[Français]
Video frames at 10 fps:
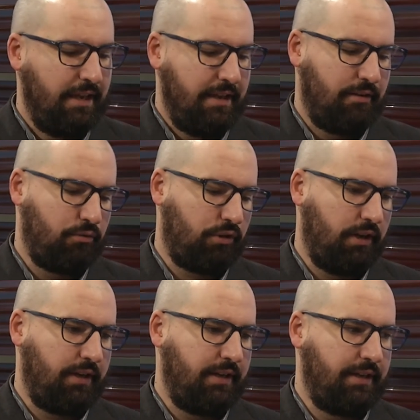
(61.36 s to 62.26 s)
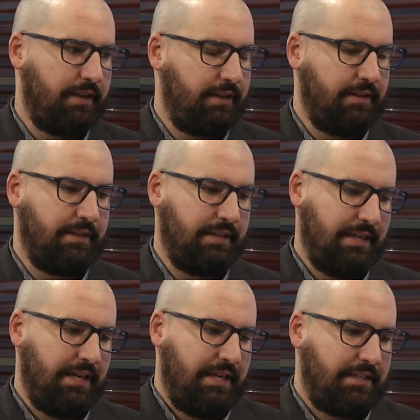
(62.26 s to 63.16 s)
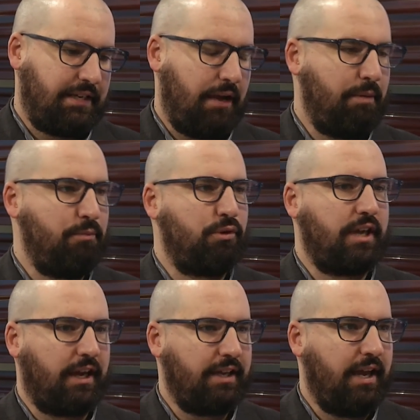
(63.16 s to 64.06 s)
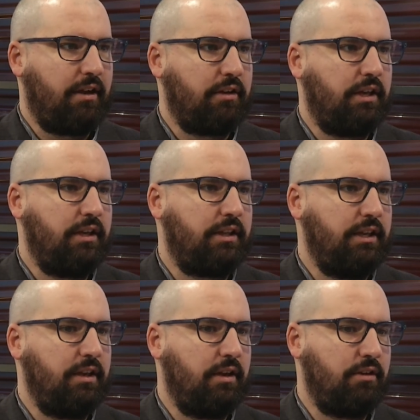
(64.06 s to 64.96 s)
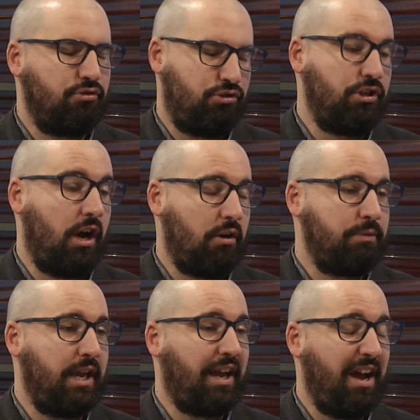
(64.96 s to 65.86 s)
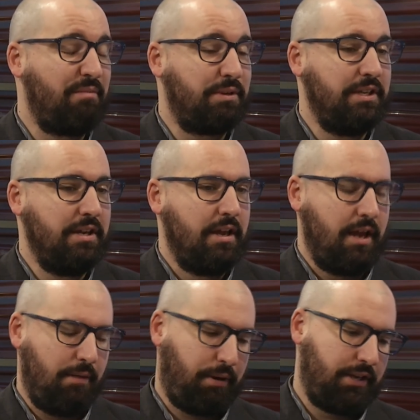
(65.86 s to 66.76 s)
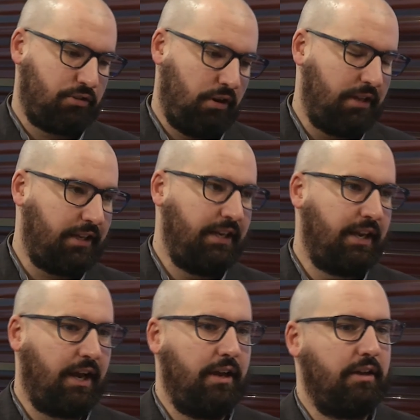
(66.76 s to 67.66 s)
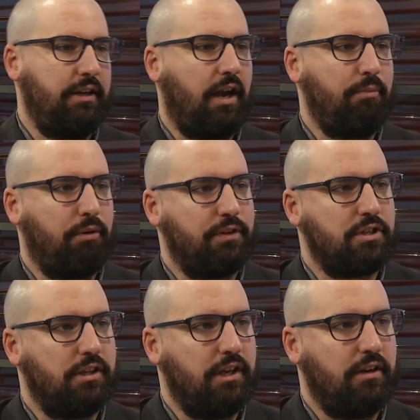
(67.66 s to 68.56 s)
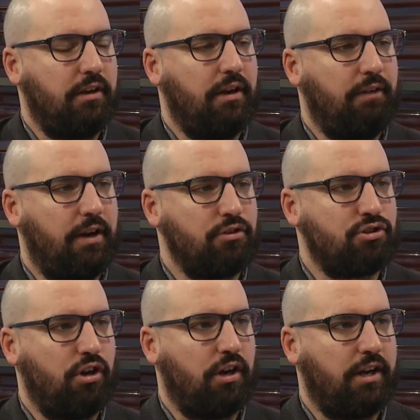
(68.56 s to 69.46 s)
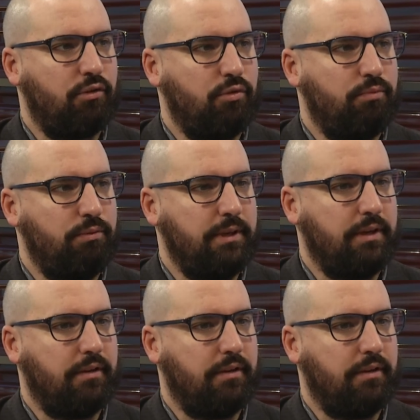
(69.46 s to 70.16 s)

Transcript: Donc, euh, c'est quand même une carrière qui a été junior bien remplie. Après ça, atteint les rangs, les rangs professionnels, l'Avalanche du Colorado, et puis